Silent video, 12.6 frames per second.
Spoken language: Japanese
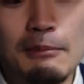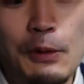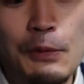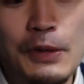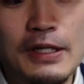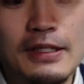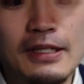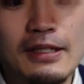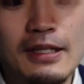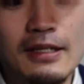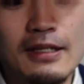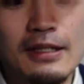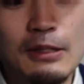まあ、今回ね、
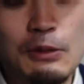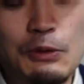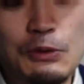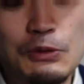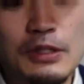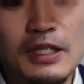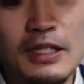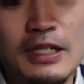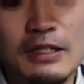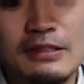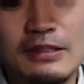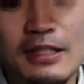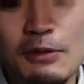定価で購入でき
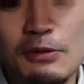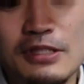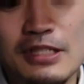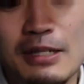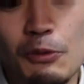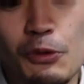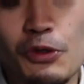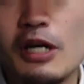なくて、こちらモノ